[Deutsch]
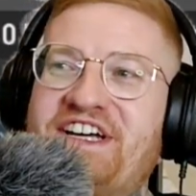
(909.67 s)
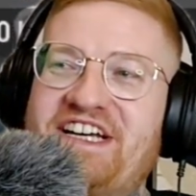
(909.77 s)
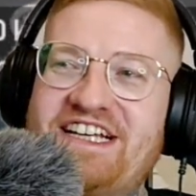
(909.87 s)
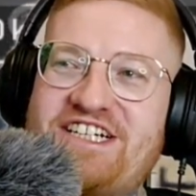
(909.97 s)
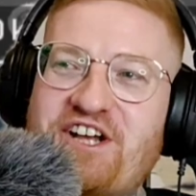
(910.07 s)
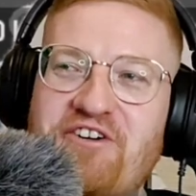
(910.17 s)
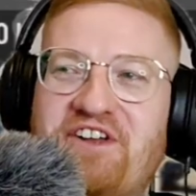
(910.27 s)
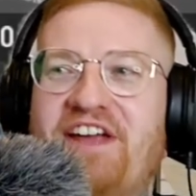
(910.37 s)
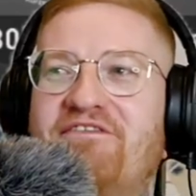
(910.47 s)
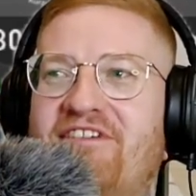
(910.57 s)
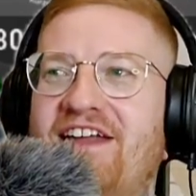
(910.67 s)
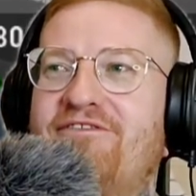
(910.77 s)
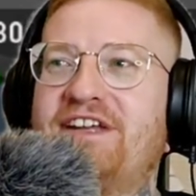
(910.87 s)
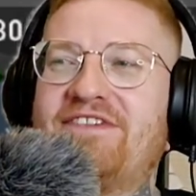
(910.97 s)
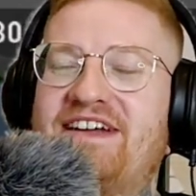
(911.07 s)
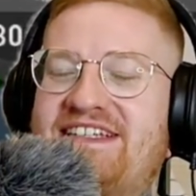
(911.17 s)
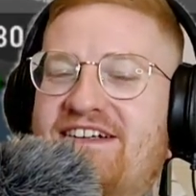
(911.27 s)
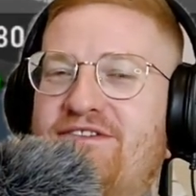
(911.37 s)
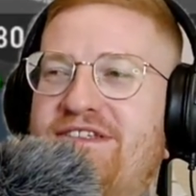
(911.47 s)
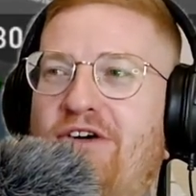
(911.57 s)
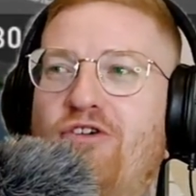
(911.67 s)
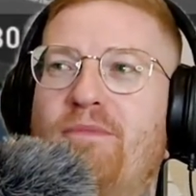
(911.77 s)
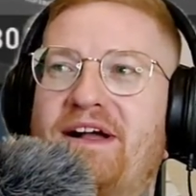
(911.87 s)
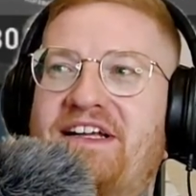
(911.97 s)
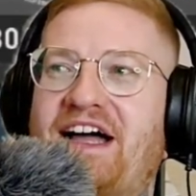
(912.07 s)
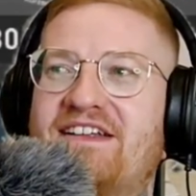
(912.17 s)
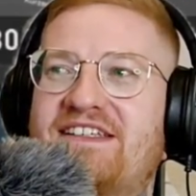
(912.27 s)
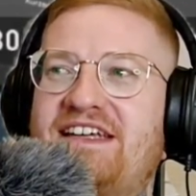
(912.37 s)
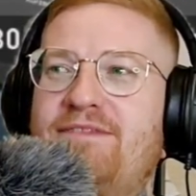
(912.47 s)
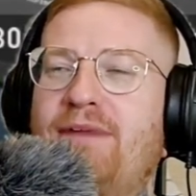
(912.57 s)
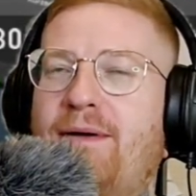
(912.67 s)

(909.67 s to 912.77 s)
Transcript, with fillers: ist schon ein Weltwunder, weil ich sage sonst auch immer Gas geben.